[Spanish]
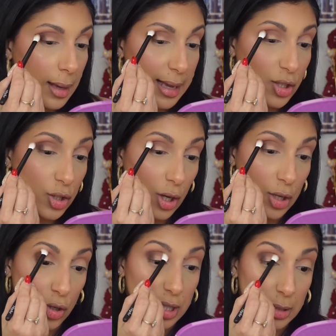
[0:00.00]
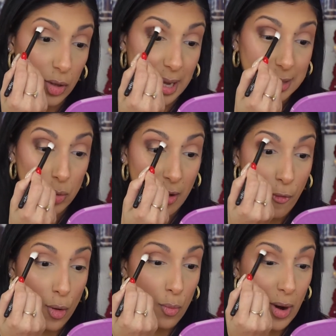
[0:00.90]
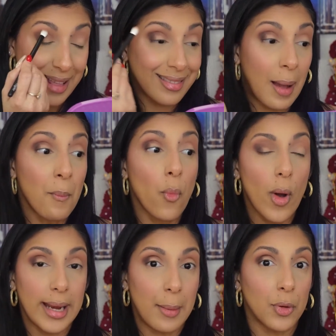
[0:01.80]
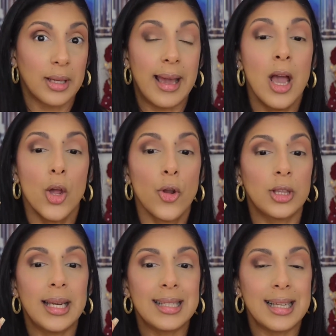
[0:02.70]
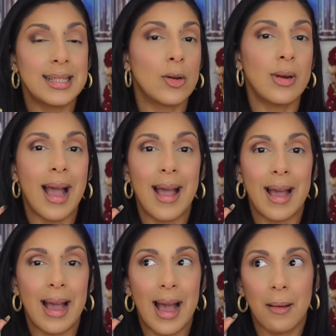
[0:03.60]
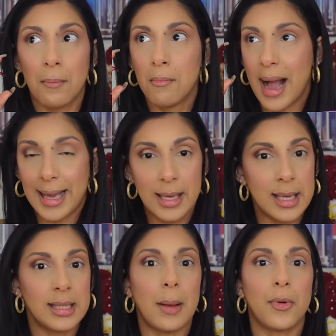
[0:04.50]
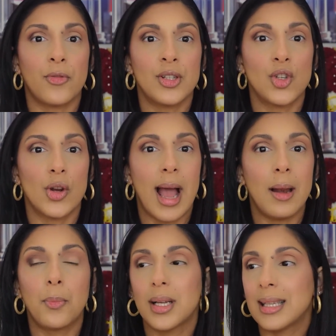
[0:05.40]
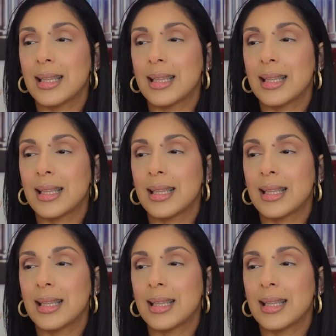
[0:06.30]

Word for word: Eso es lo que yo siento que hace una fórmula tan buena, porque no tienes que ser una maquillista profesional, puedes